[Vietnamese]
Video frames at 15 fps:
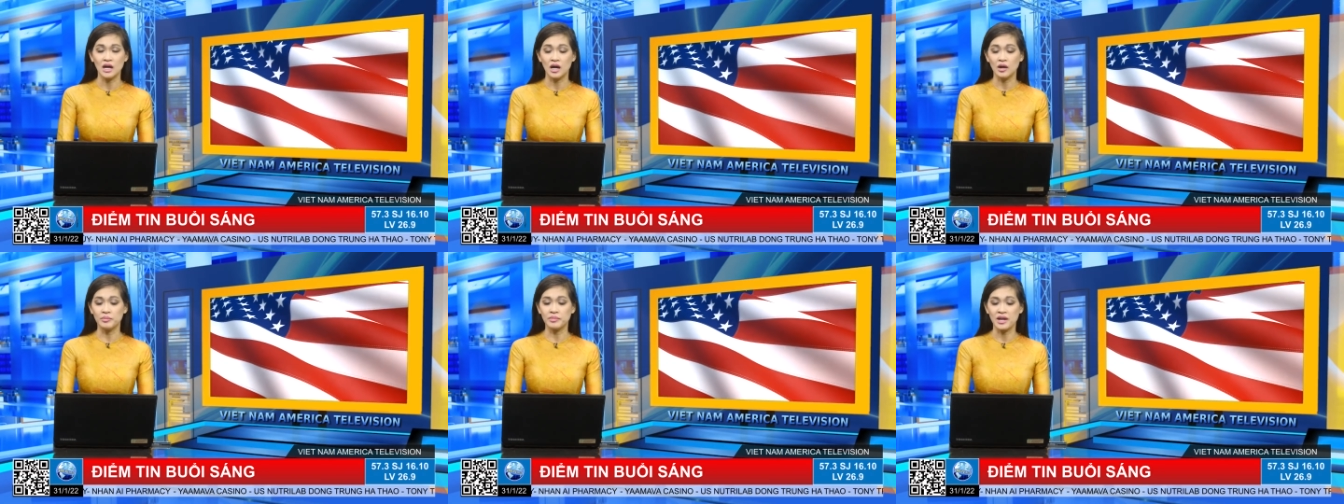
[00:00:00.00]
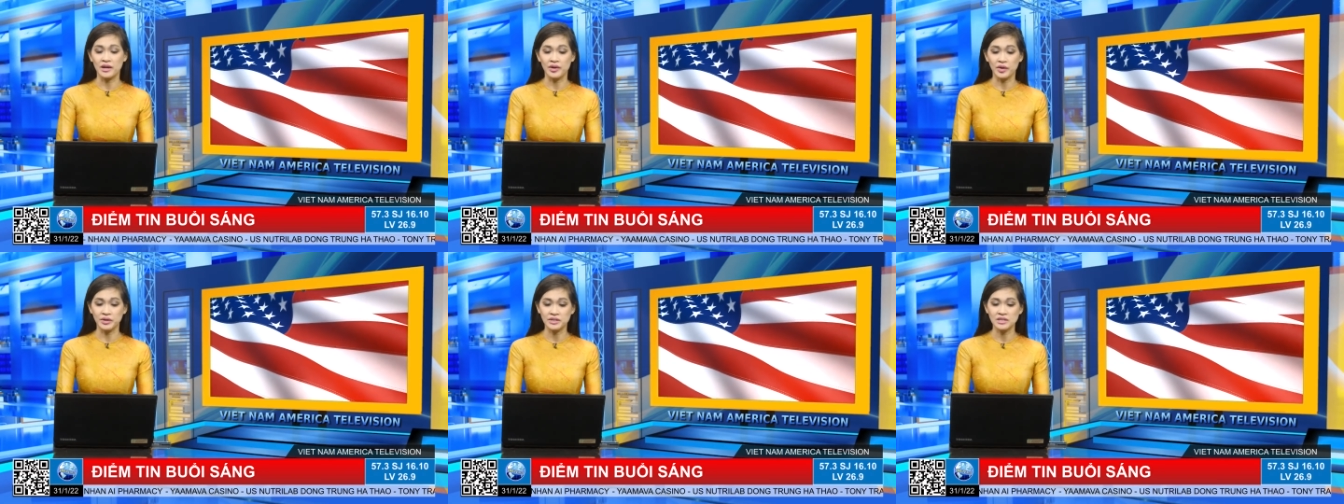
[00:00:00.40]
Ông đã
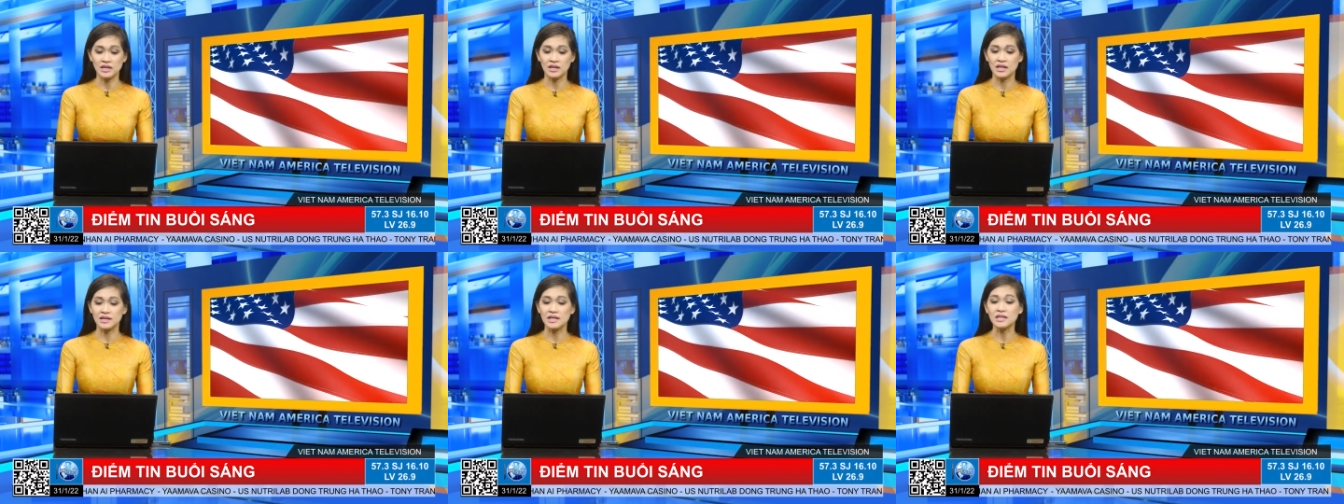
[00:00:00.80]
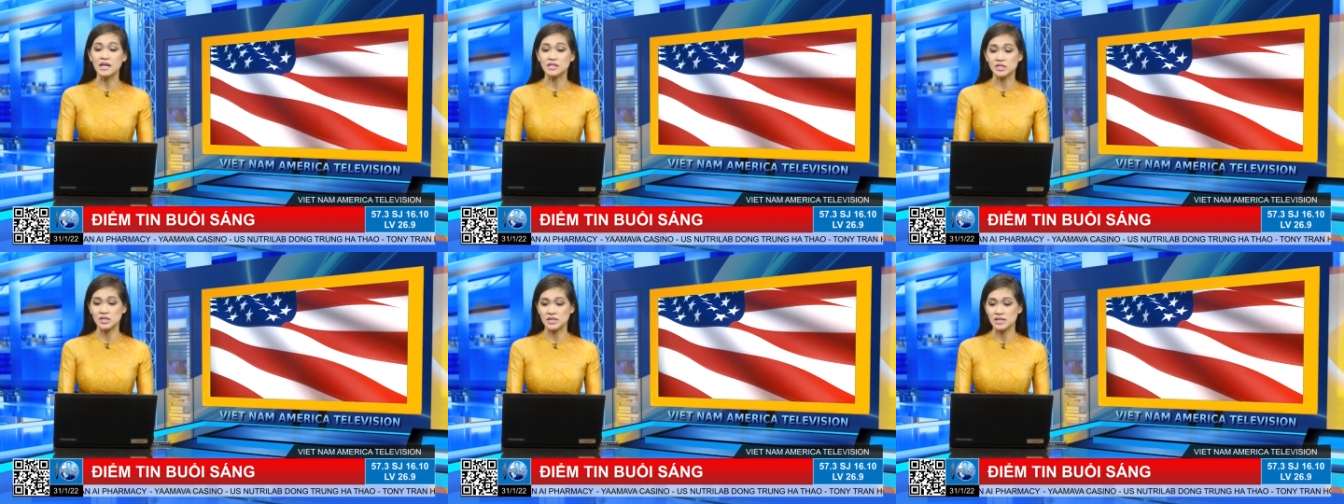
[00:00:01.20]
nói rằng là cái
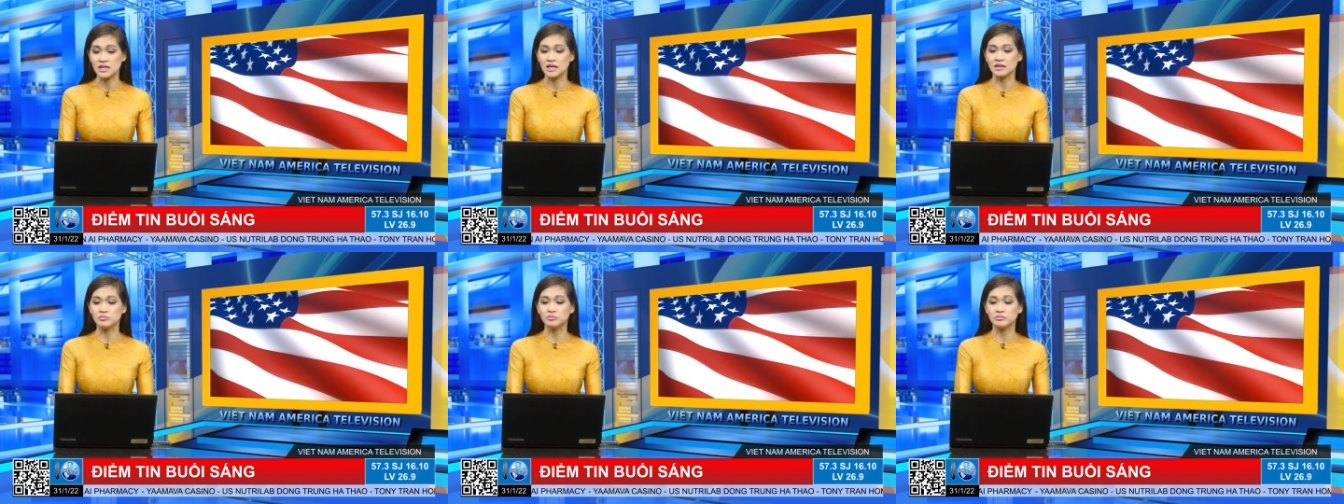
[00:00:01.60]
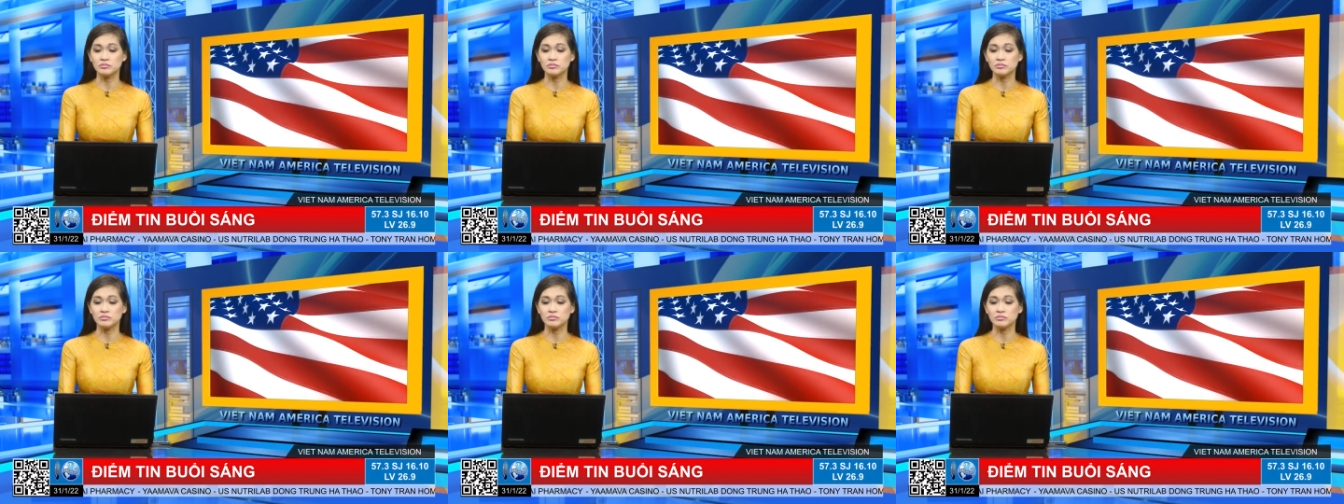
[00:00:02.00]
nghệ sĩ này